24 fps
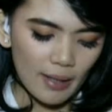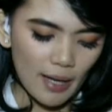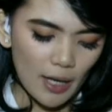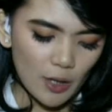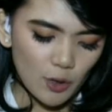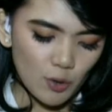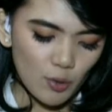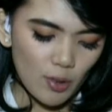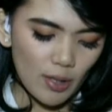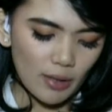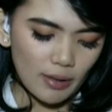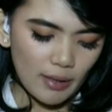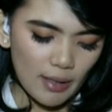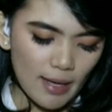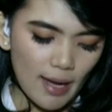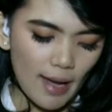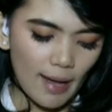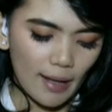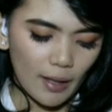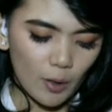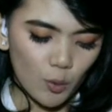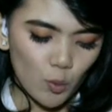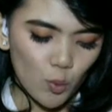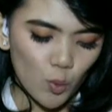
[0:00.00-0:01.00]
dan juga
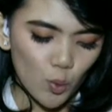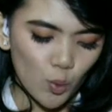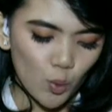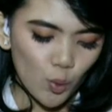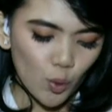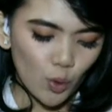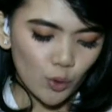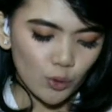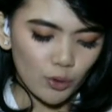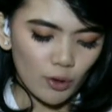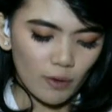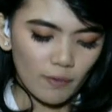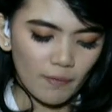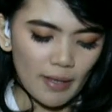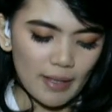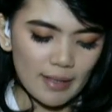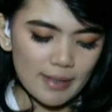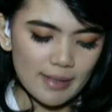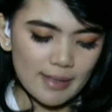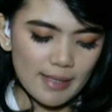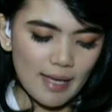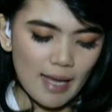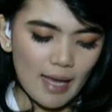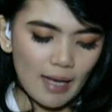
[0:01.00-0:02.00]
tiga RUU
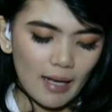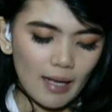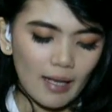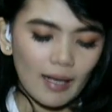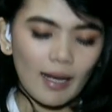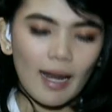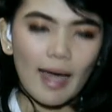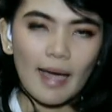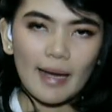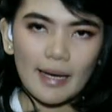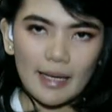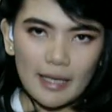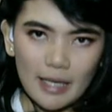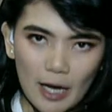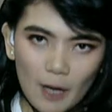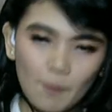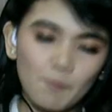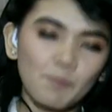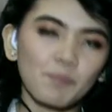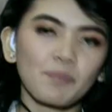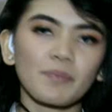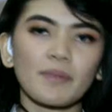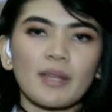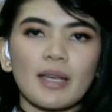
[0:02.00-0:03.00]
kontroversial sosial
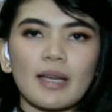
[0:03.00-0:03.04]
lainnya.